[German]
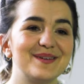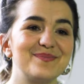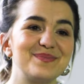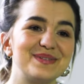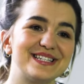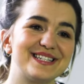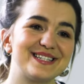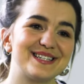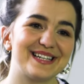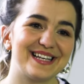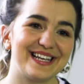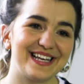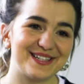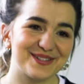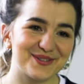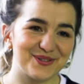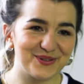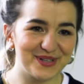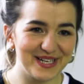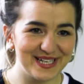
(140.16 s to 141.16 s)
Gibt es
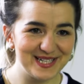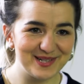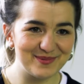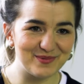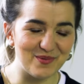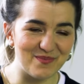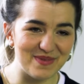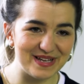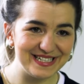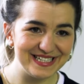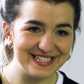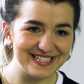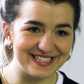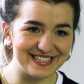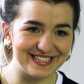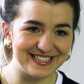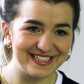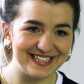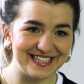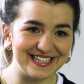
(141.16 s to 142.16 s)
ganz konkrete
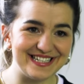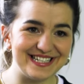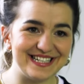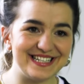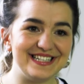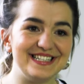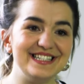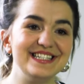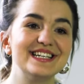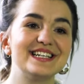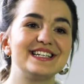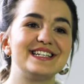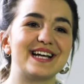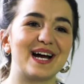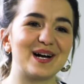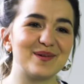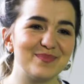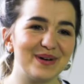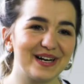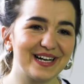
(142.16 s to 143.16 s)
Momente, in denen dir
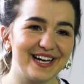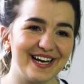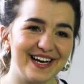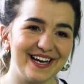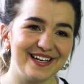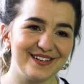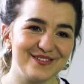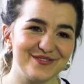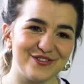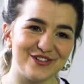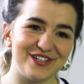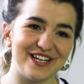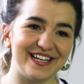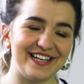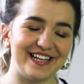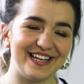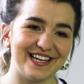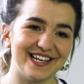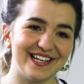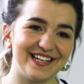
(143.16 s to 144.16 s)
Dankbarkeit für
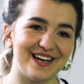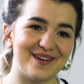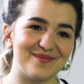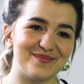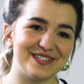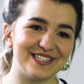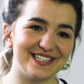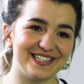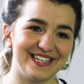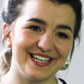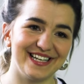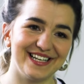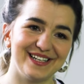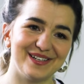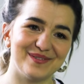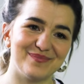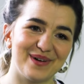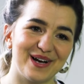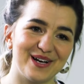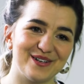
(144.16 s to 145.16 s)
dein Ehrenamt
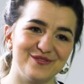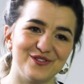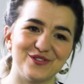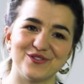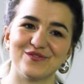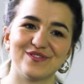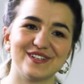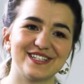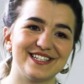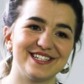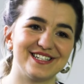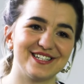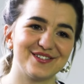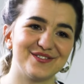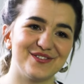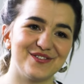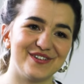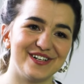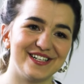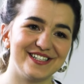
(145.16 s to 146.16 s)
entgegengebracht wird und was sind das
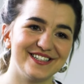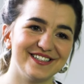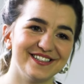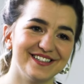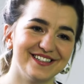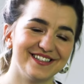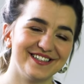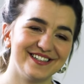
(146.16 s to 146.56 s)
für welche?